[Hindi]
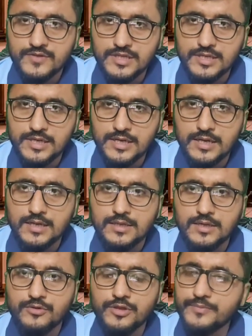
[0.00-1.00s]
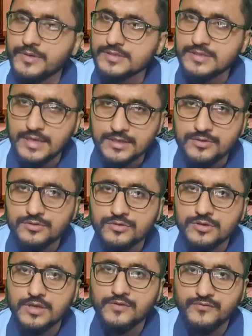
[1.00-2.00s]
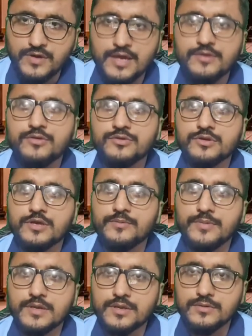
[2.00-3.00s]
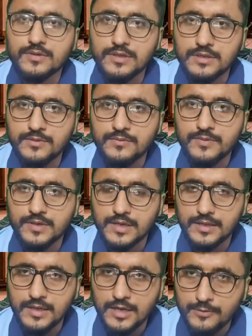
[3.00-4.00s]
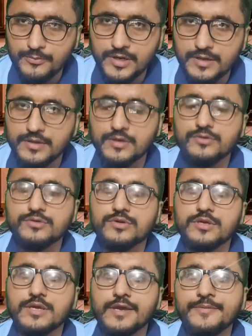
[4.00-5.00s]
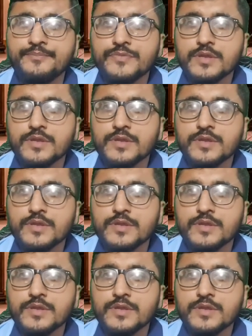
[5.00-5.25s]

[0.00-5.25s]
वज़ी अल के अहदे पर सिलेक्ट हो चुके हैं फ़ायज़ हो चुके हैं बल्कि उनकी बाकायदा हर बरदरी हो चुकी है